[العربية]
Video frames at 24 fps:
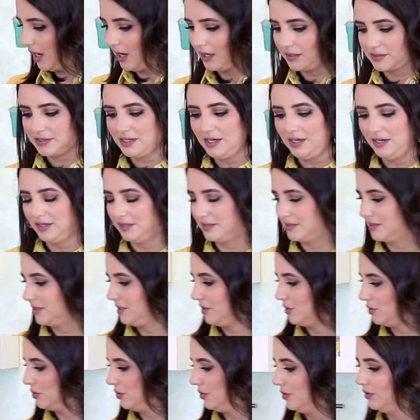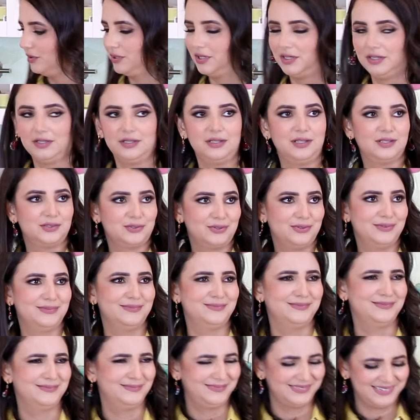اه صح هيسلكوا هون الخلاط
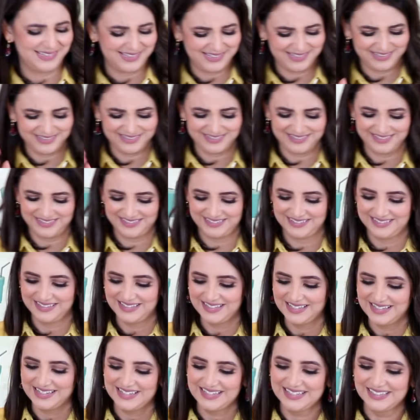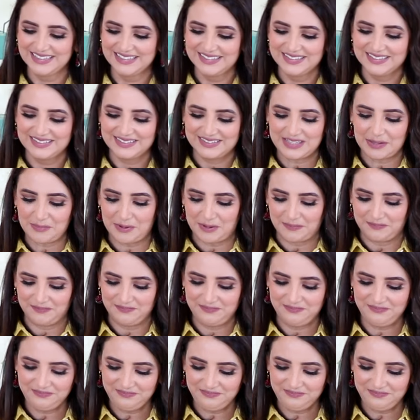نسيت تمام